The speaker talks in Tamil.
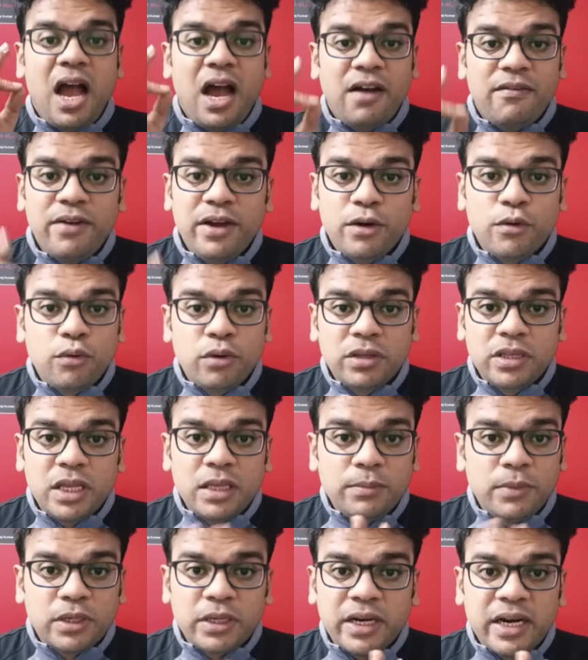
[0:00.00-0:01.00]
அவன் கொடுத்தது
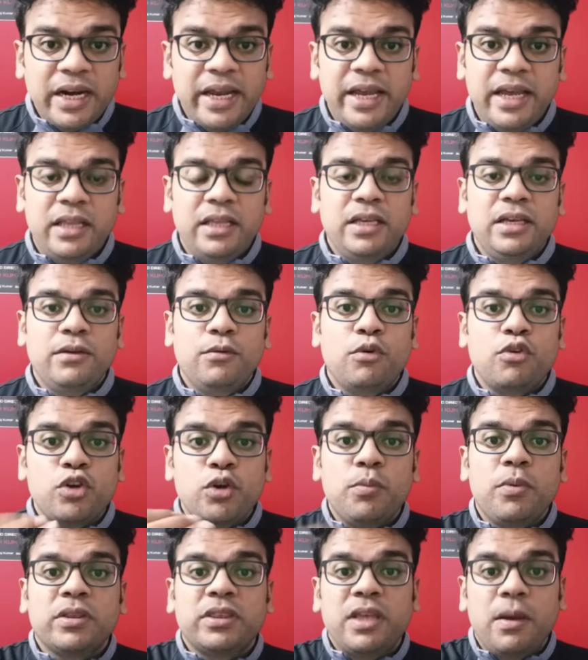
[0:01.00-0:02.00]
மட்டும் கிடையாது
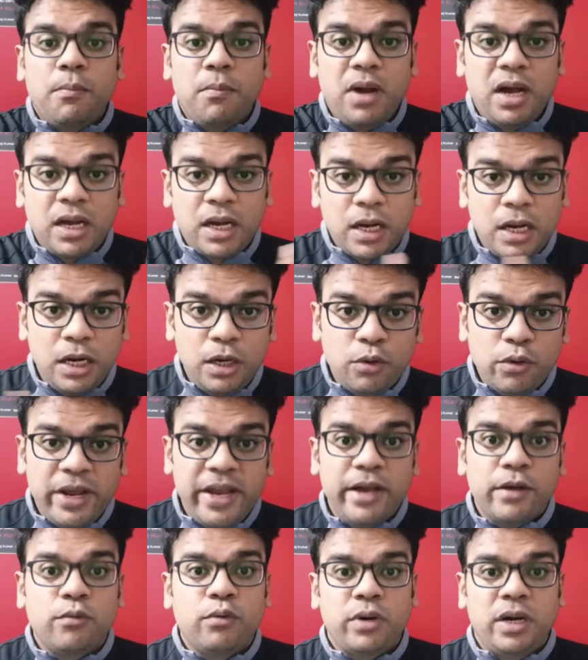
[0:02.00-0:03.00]
ஒட்டுமொத்த மக்களுடைய
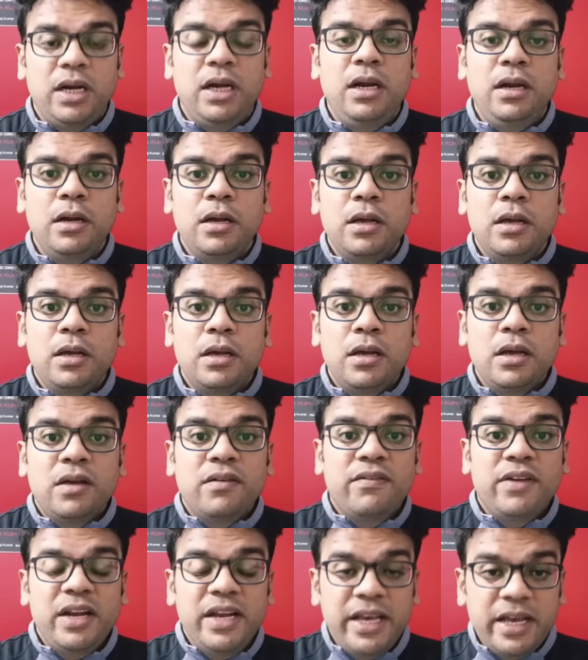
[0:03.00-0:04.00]
குரல்
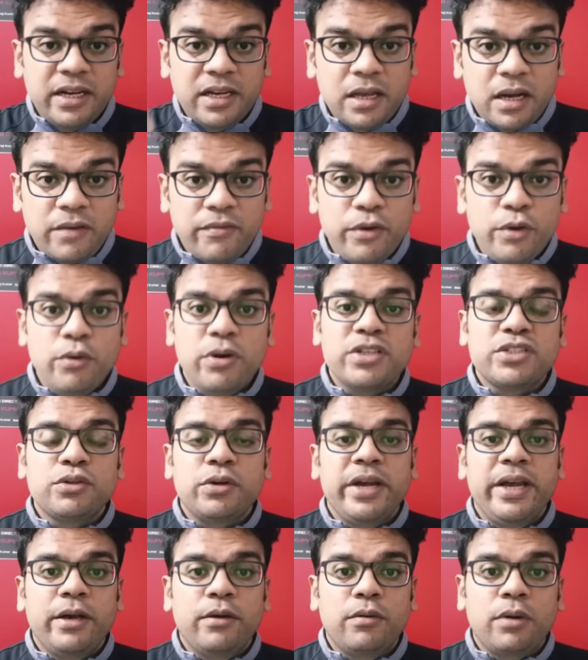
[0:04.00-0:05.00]
வெளியே இருக்கிற
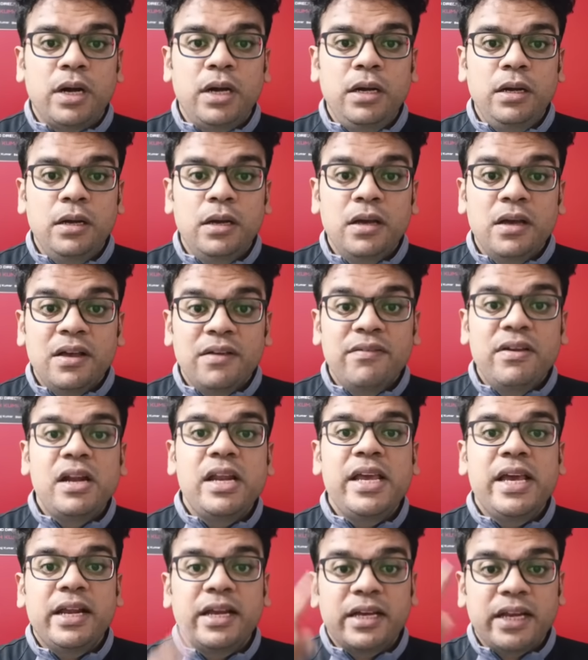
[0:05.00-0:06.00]
ரிவ்யூவர்ஸோடைய குரல்
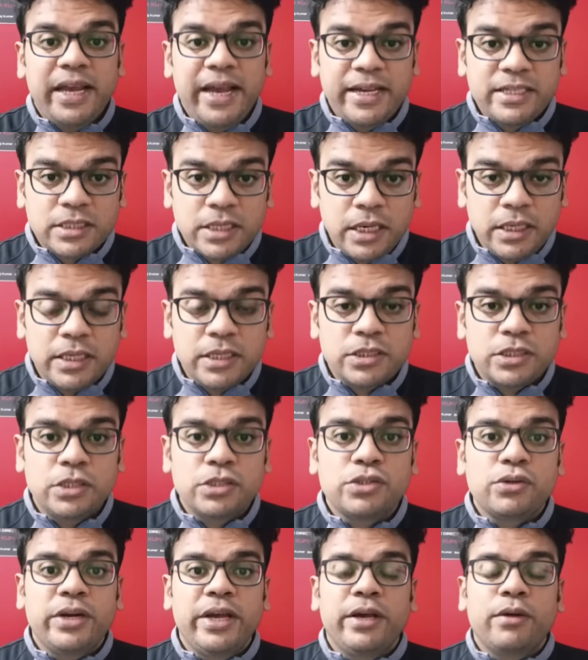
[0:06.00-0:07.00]
வெளியே இருக்கிற எக்ஸ்
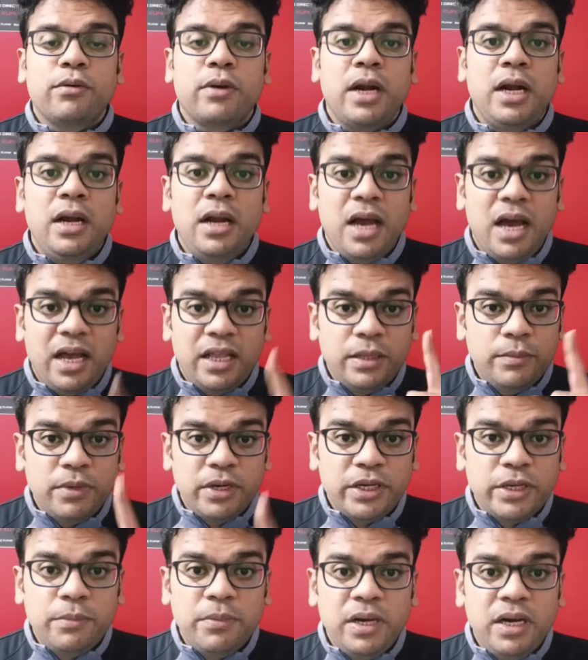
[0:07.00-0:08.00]
கண்டஸ்டன்ஸோடைய குரல் அது
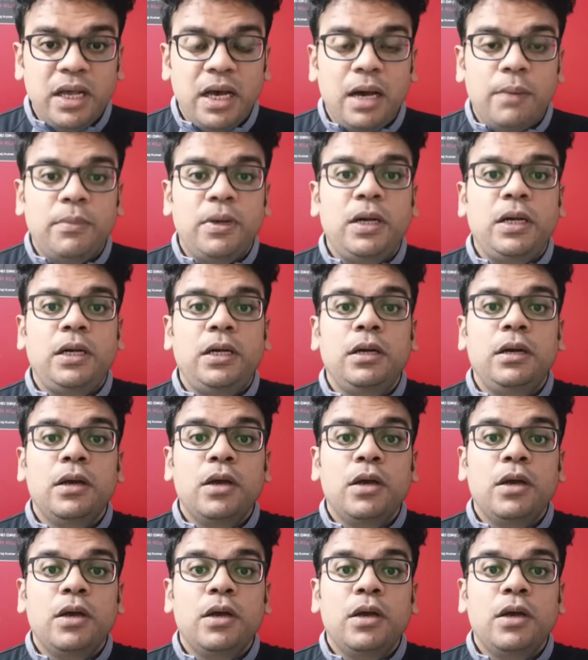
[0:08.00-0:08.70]
மட்டும் இல்லாமல்